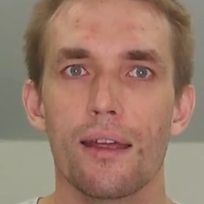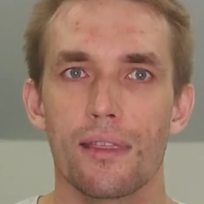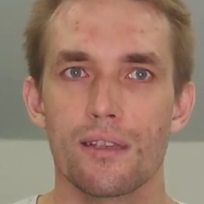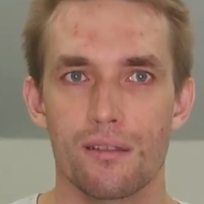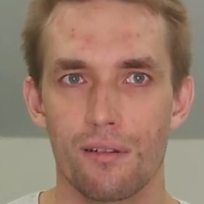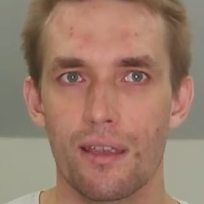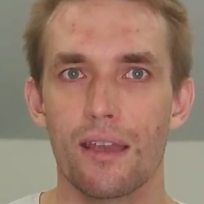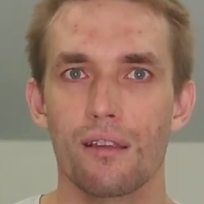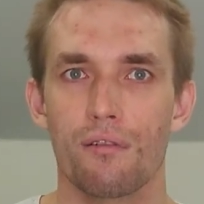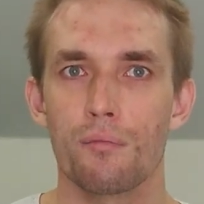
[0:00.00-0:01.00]
На основании
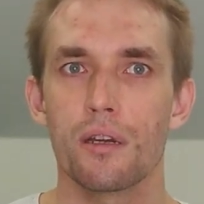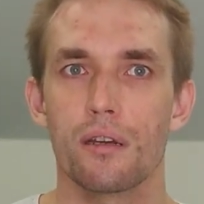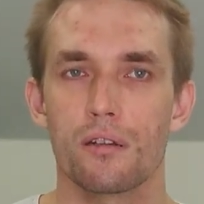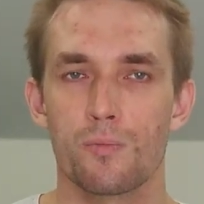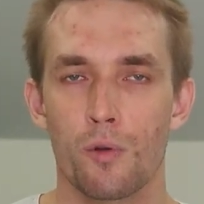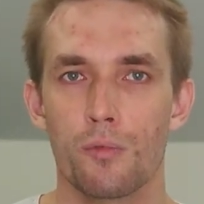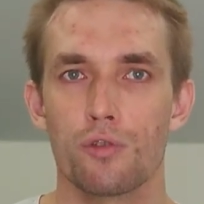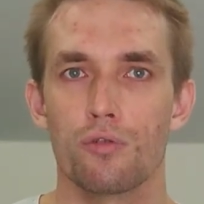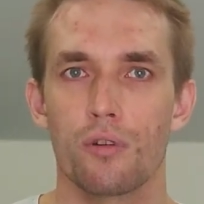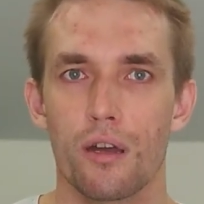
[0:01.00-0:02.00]
этого мы с
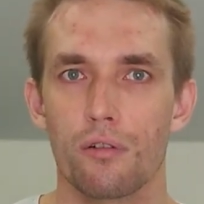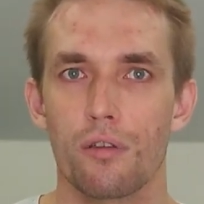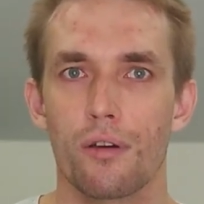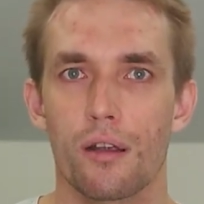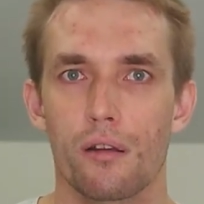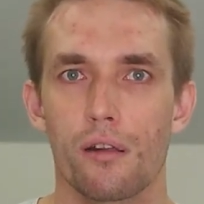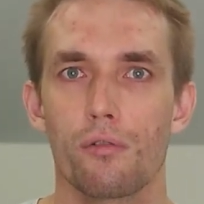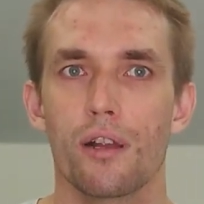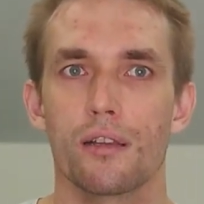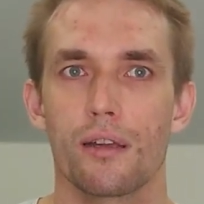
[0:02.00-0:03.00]
помощью LQR
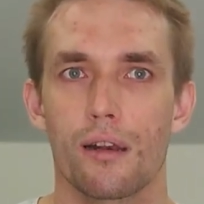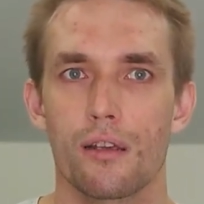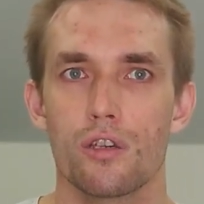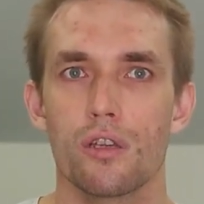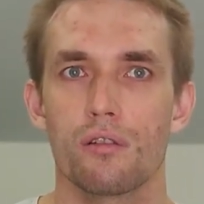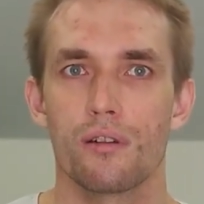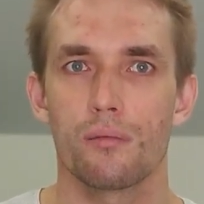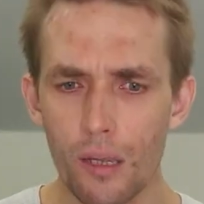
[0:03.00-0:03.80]
регулятора рассчитываем